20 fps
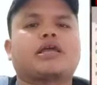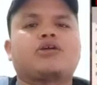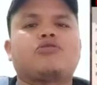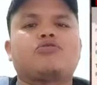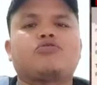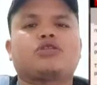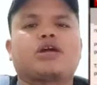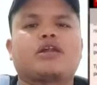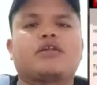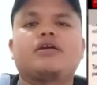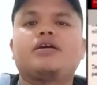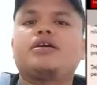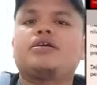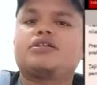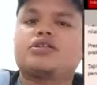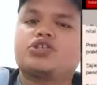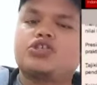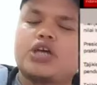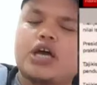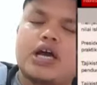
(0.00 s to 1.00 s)

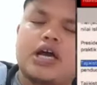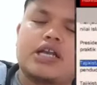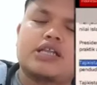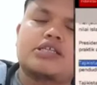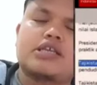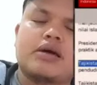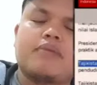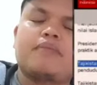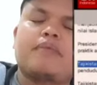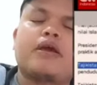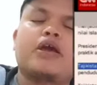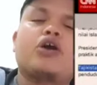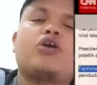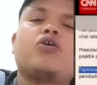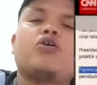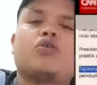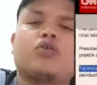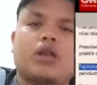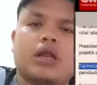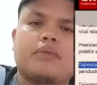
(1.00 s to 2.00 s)
Tajikistan bahkan pernah menutup
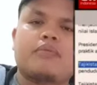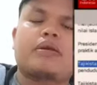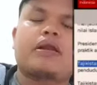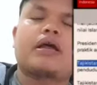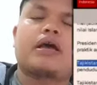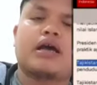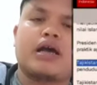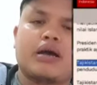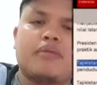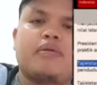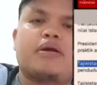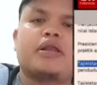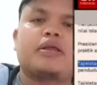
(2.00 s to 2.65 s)
paksa hampir 2.000